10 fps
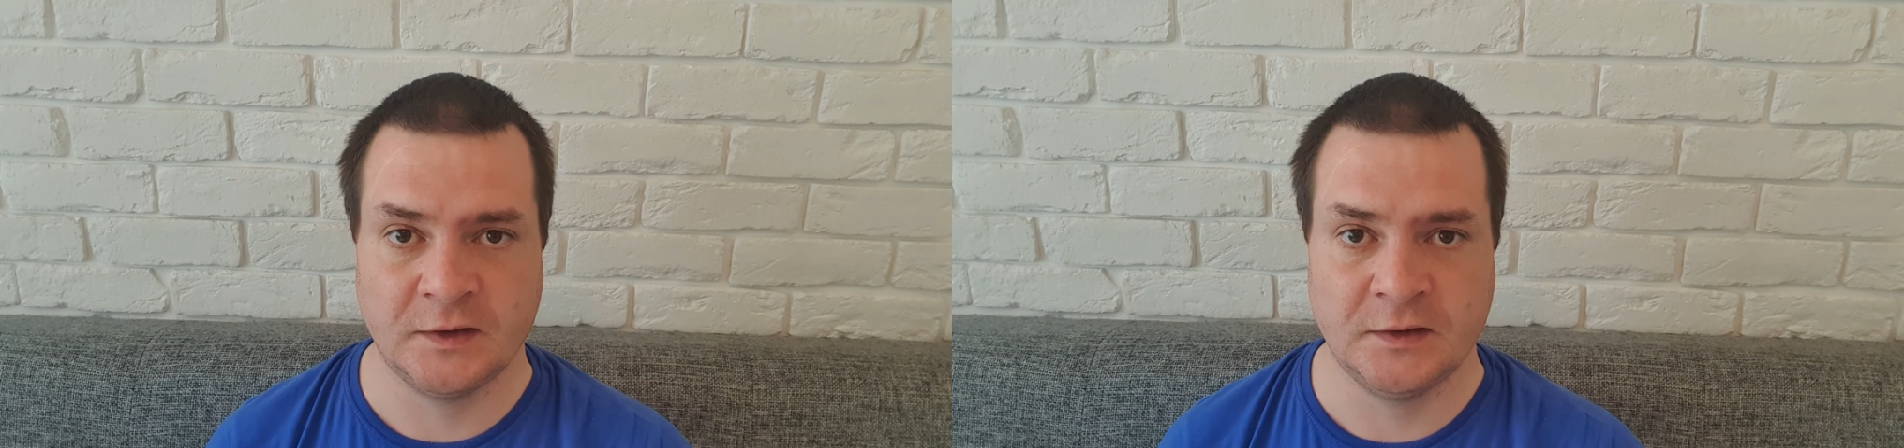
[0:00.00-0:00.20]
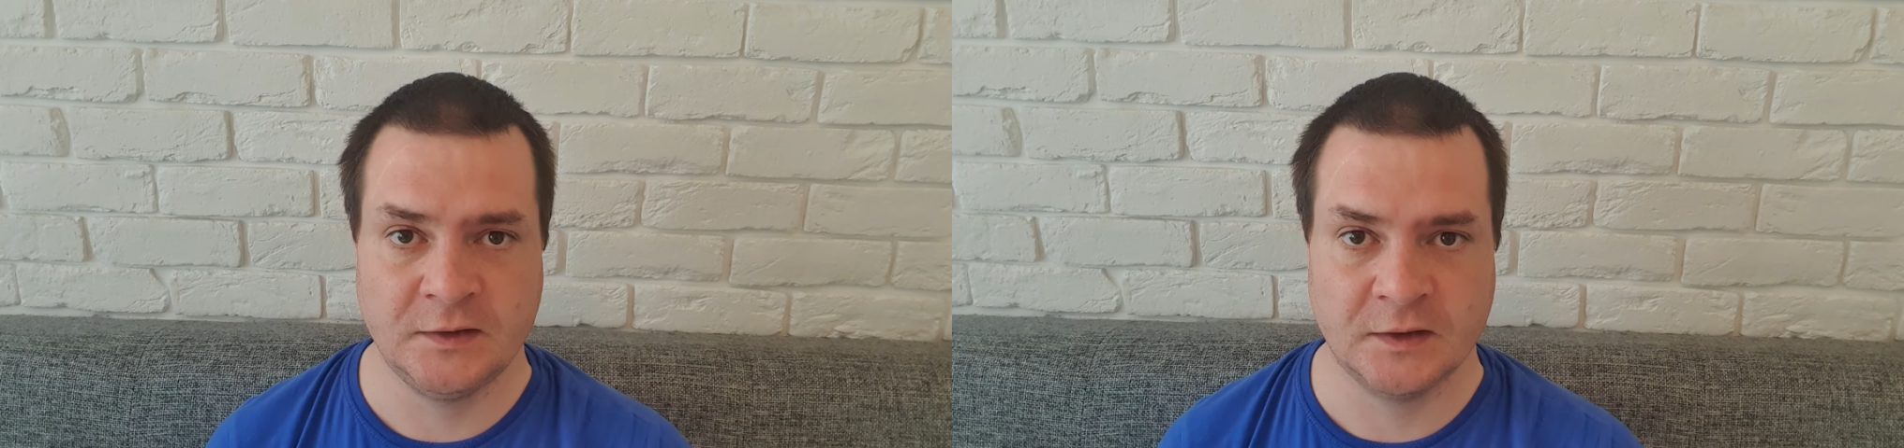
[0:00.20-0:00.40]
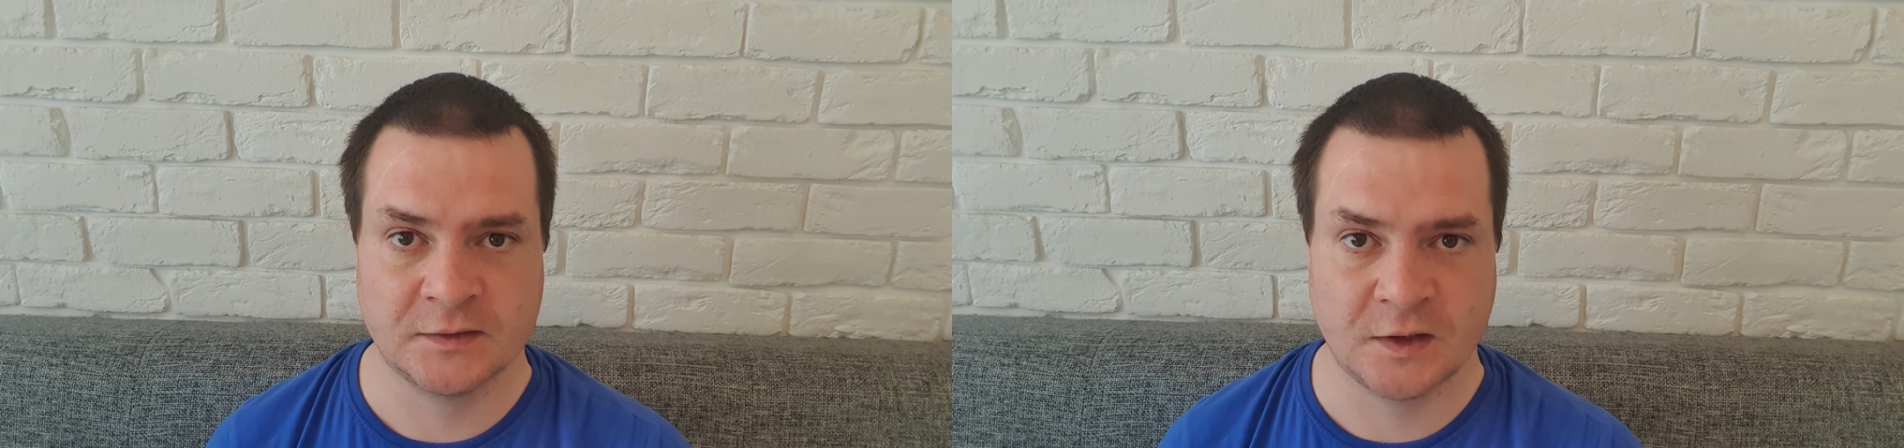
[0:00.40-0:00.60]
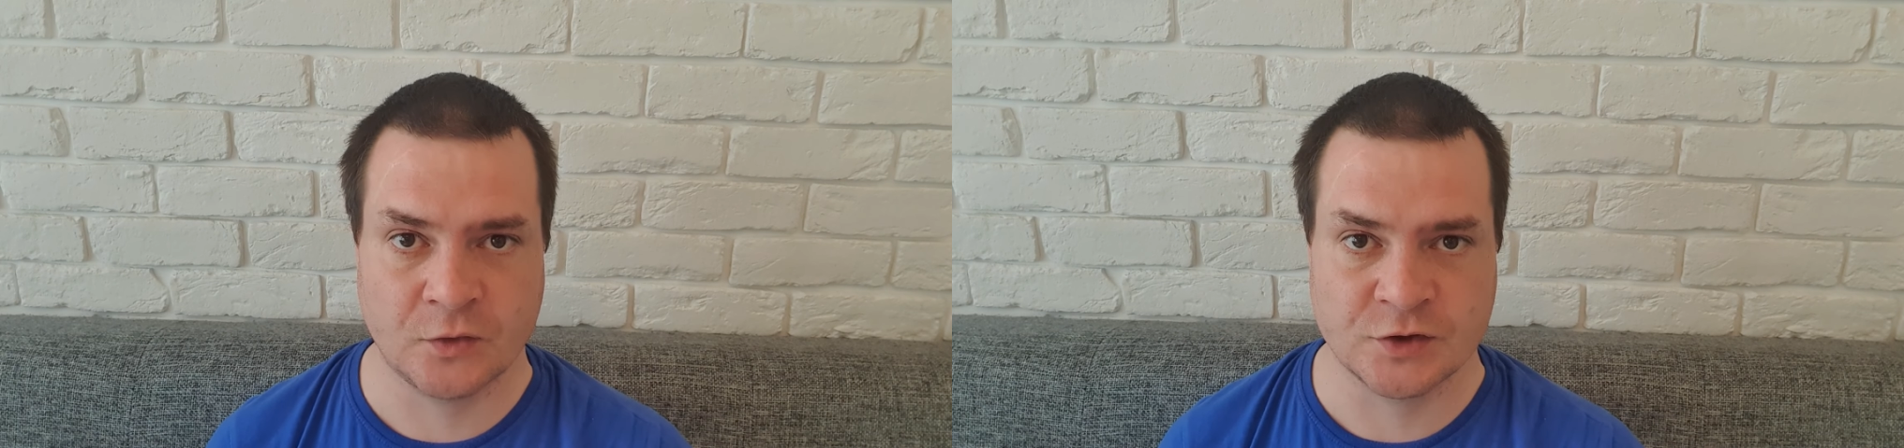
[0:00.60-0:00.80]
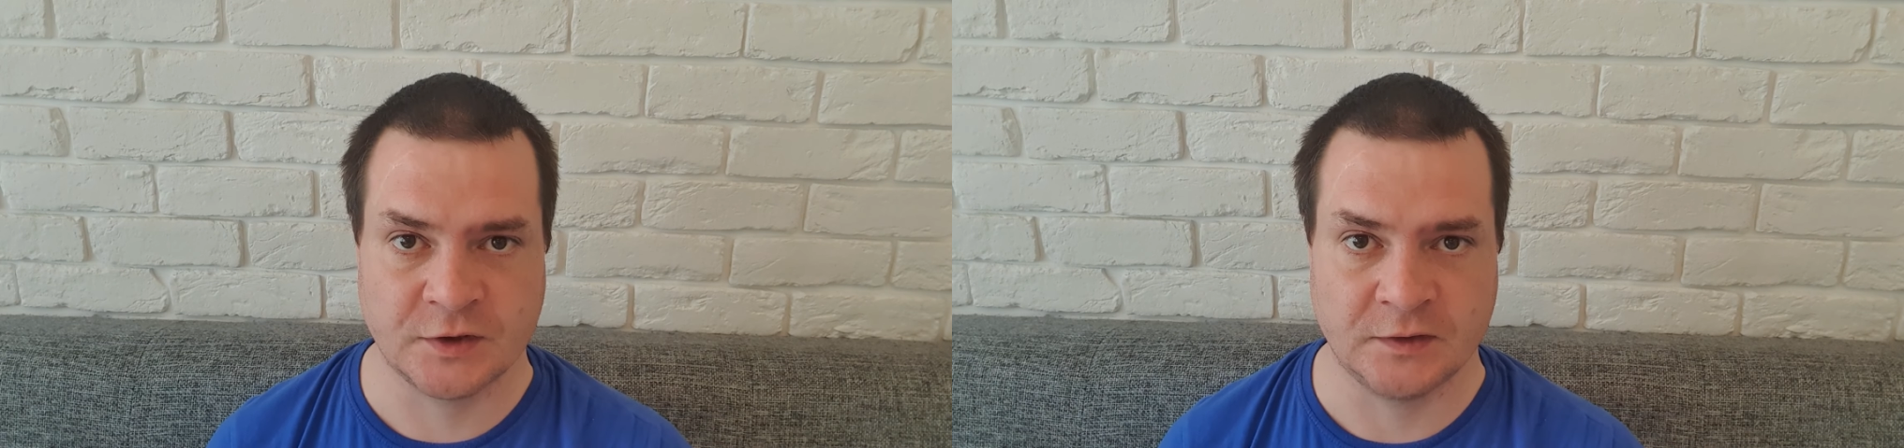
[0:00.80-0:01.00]
и
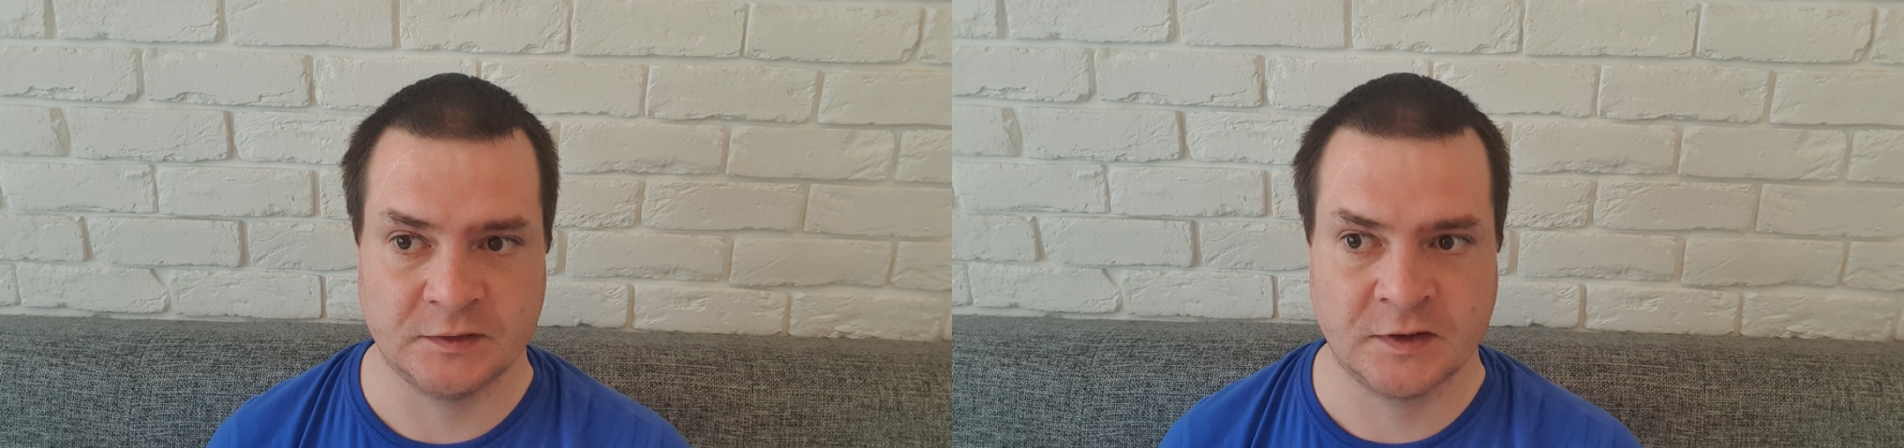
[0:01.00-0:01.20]
осторожны,